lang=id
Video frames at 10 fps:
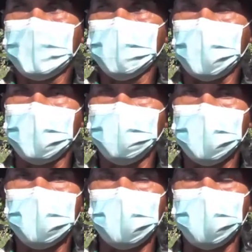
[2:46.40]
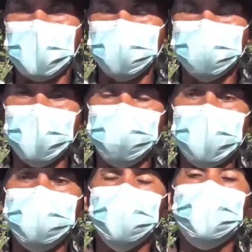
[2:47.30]
kurang lebih
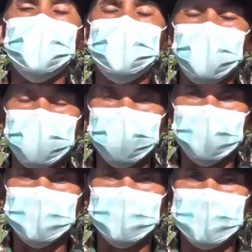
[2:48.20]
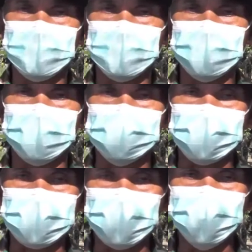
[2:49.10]
840 meter
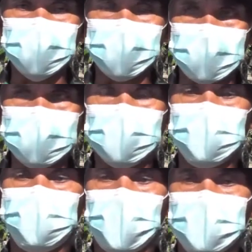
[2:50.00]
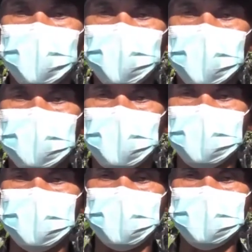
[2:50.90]
sehingga mungkin ke depan
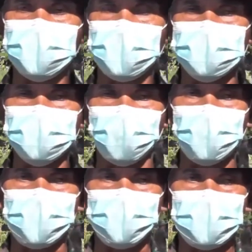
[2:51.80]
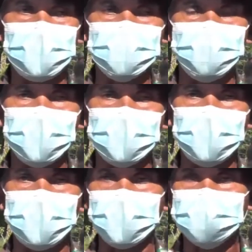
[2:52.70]
pengerjaan kita tidak akan terlalu lama. Saya
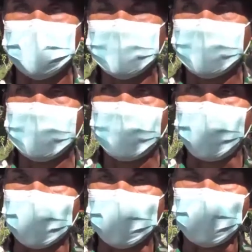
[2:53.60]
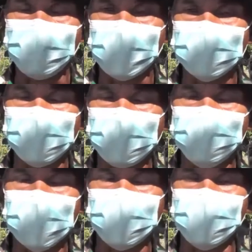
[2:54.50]
perkirakan paling lama 5
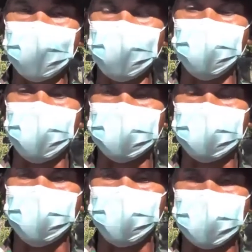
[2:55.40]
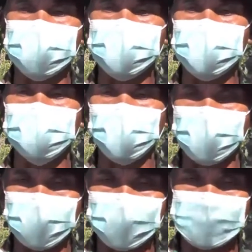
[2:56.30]
sampai 6 hari ke depan, insya
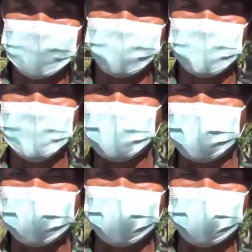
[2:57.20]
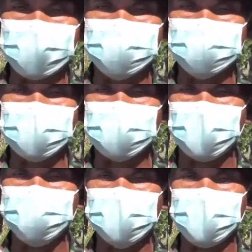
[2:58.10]
Allah kegiatan
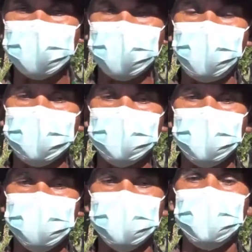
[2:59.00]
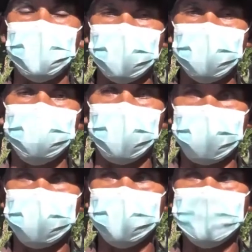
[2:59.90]
pasaran fisik ini dapat kita selesaikan dengan baik.